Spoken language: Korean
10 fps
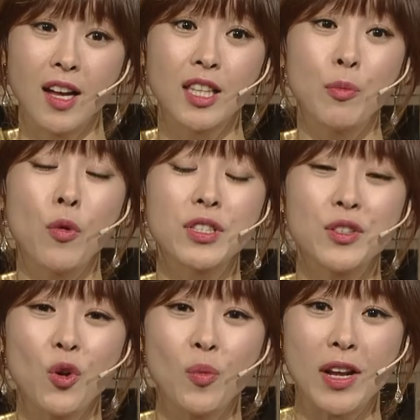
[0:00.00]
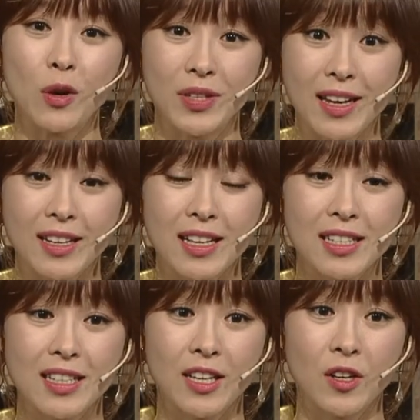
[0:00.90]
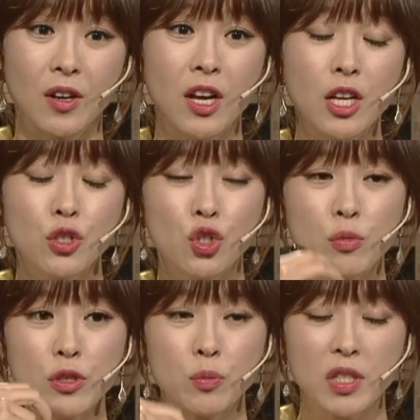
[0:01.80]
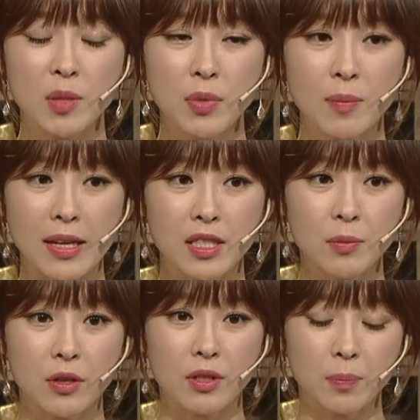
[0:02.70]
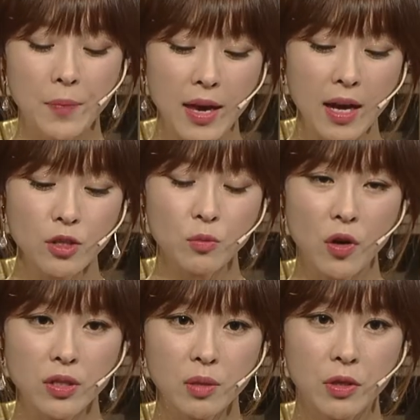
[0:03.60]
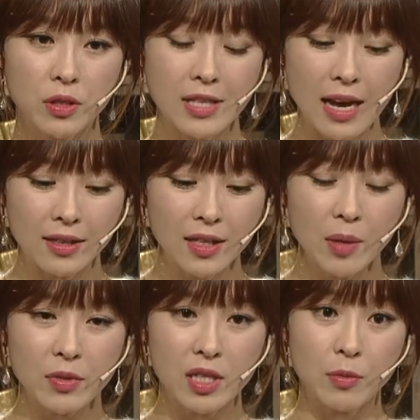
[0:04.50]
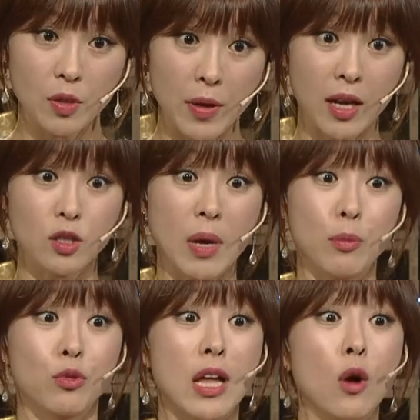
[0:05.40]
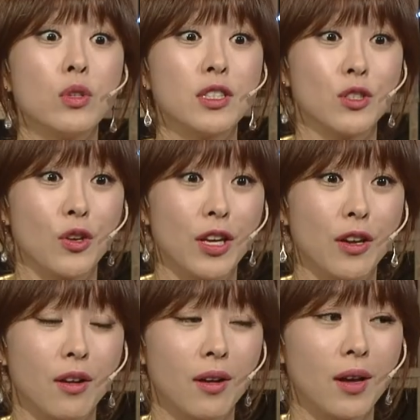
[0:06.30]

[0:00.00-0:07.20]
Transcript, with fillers: 근데 복식호흡하라고 이야기를 하잖아요. 숨을 좀 깊이 마시면은 폐가 좀 커지면서 장기가 밀리면서 배가 좀 앞으로 나오시는 거예요.